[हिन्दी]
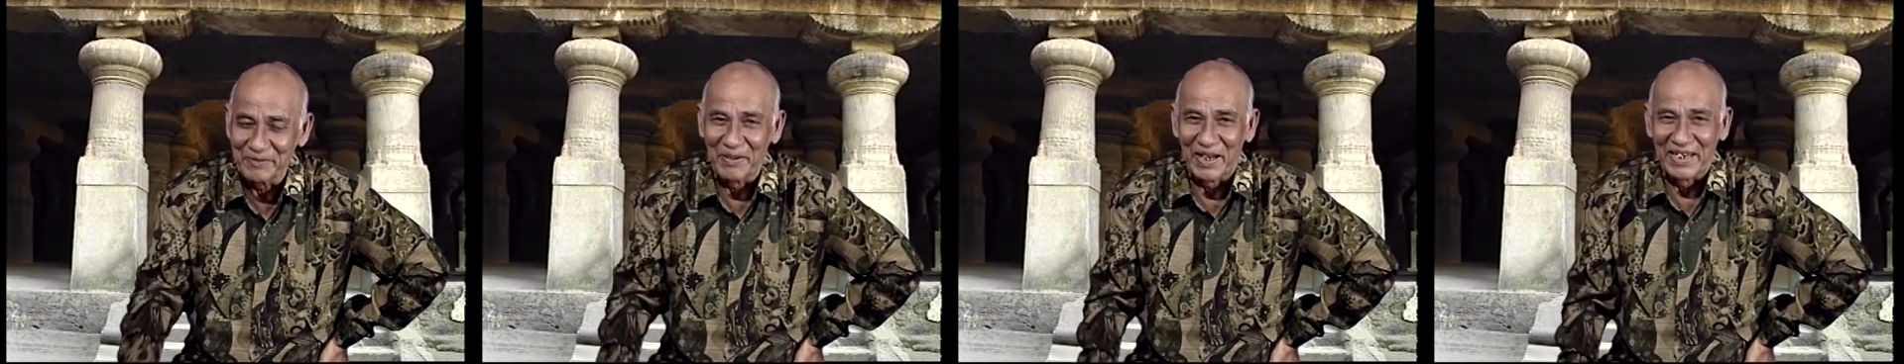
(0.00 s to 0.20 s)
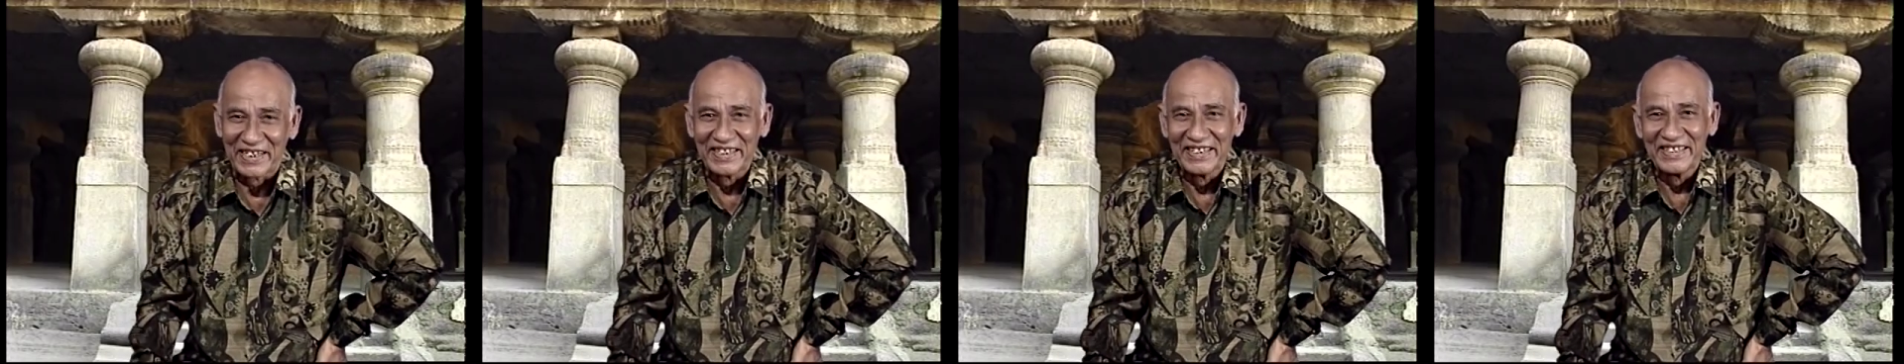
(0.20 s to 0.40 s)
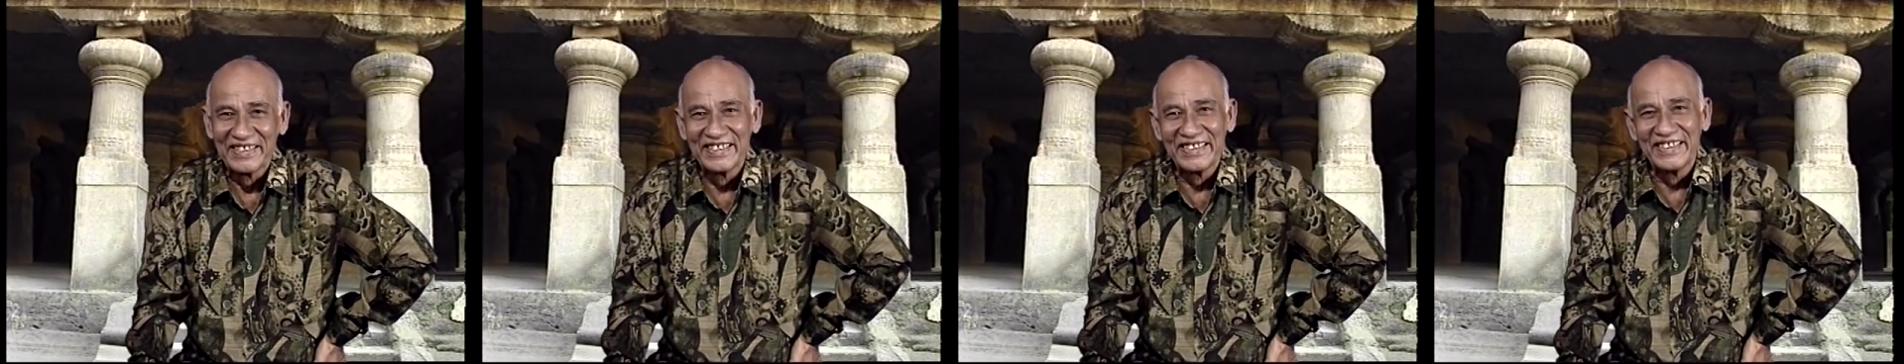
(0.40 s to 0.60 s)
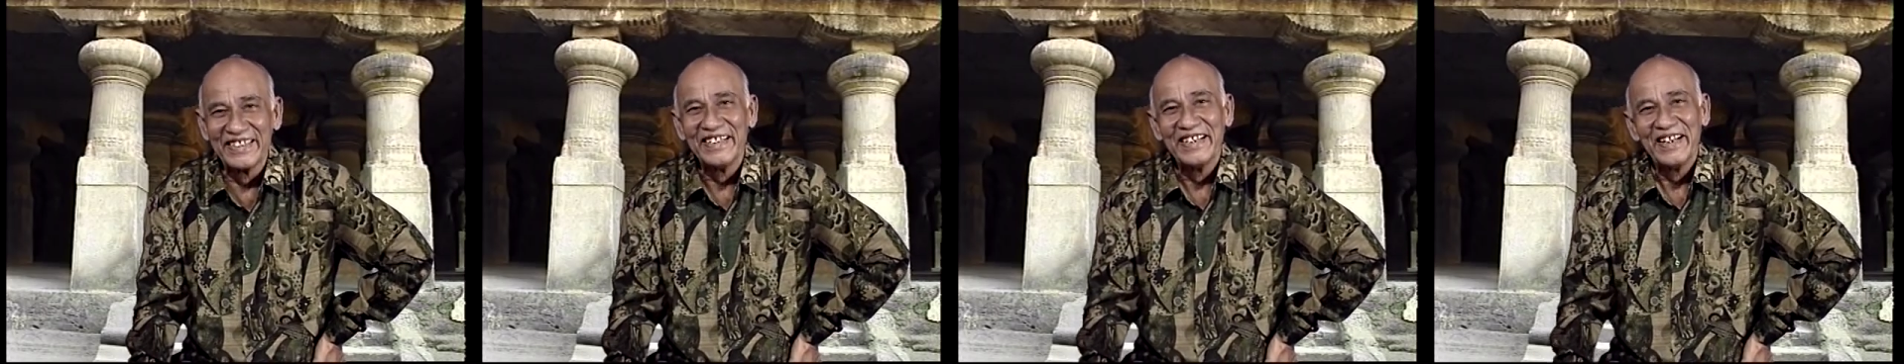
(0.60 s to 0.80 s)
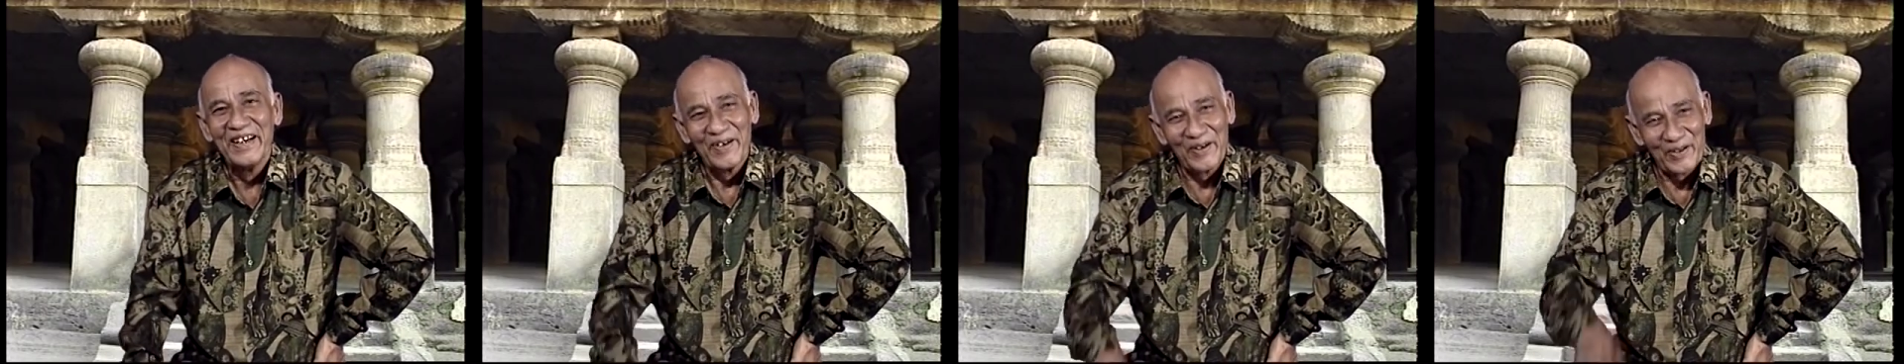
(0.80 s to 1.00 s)
माने
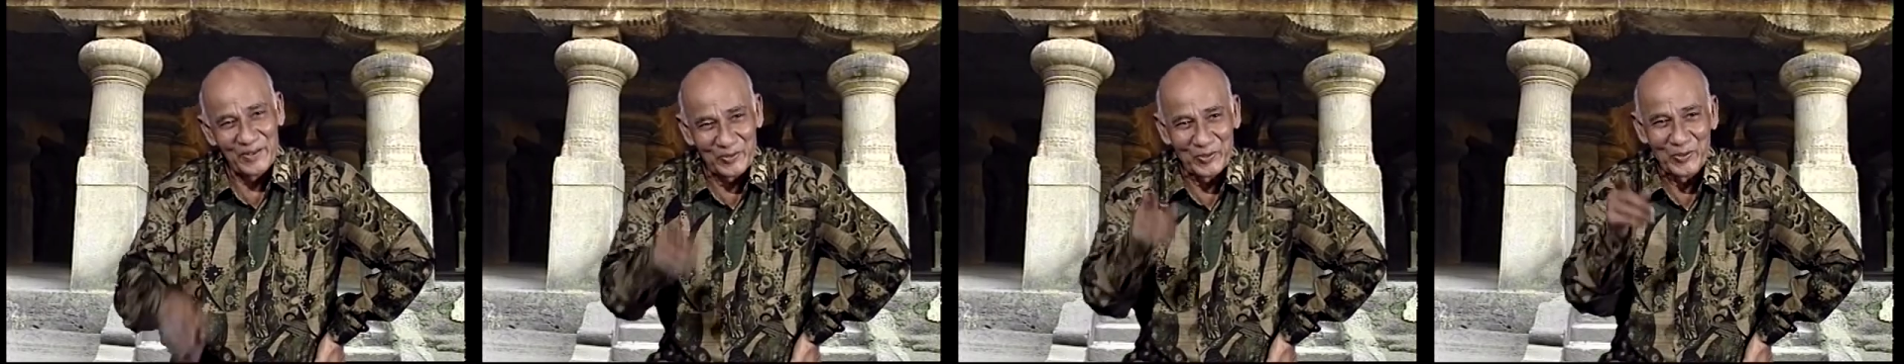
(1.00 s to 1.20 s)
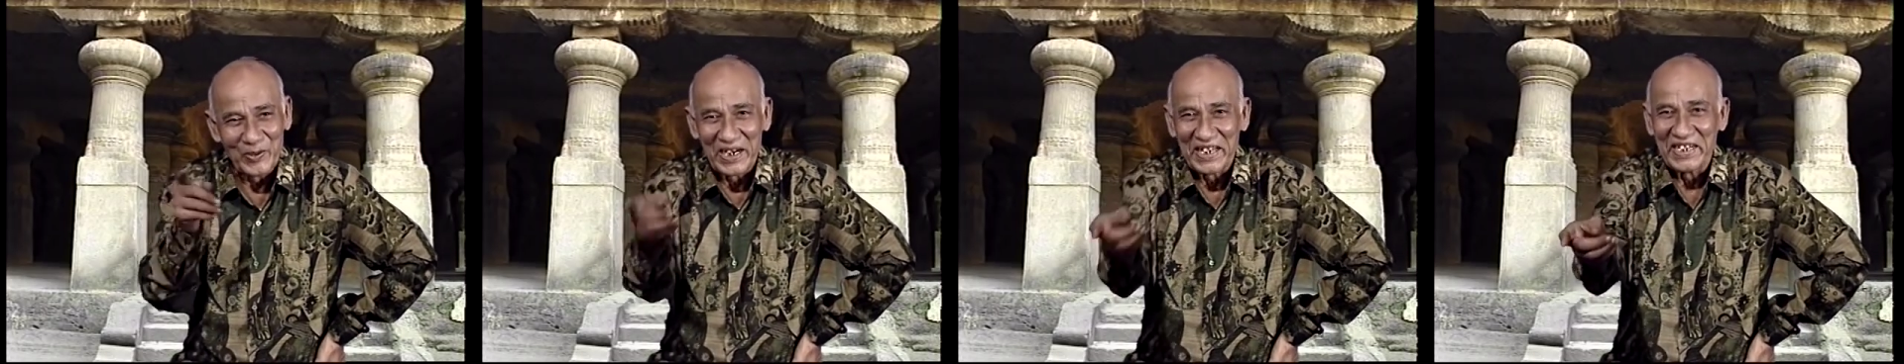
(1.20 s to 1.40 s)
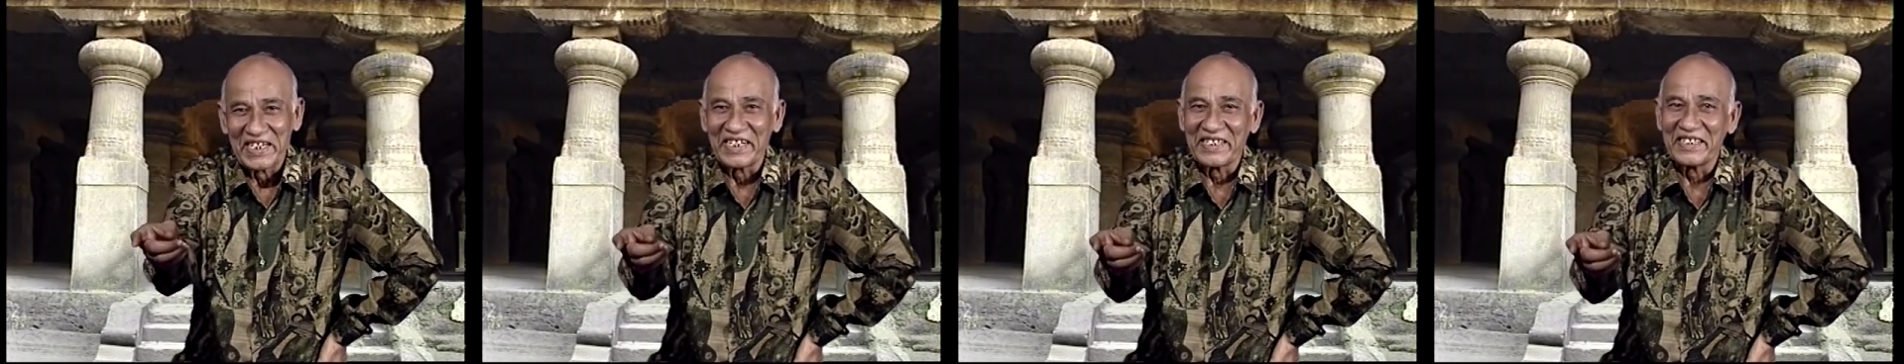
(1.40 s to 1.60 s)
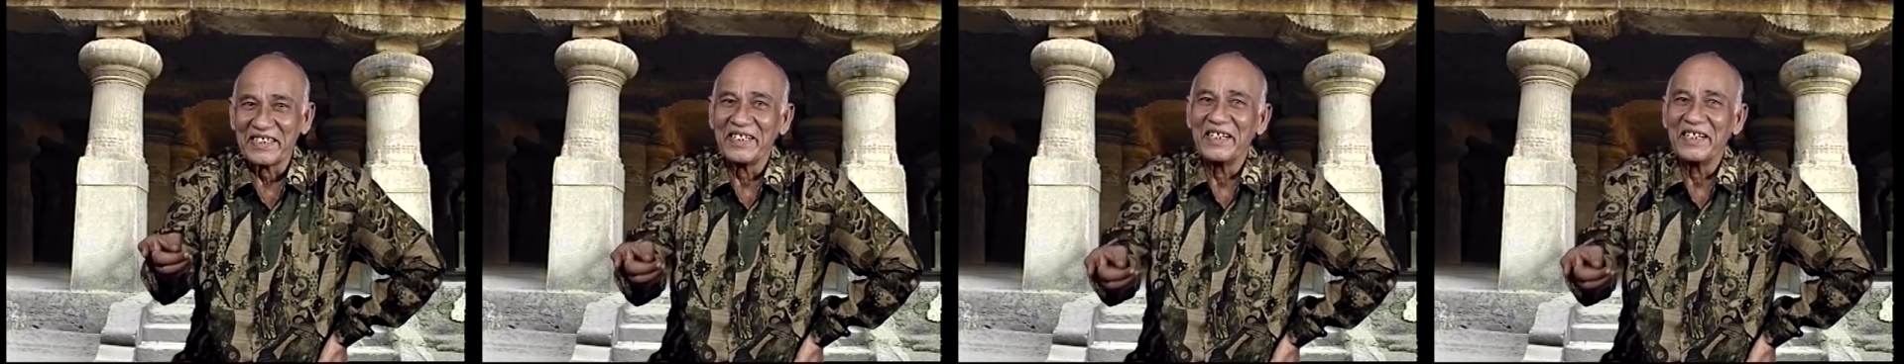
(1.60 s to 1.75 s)
और वो गाना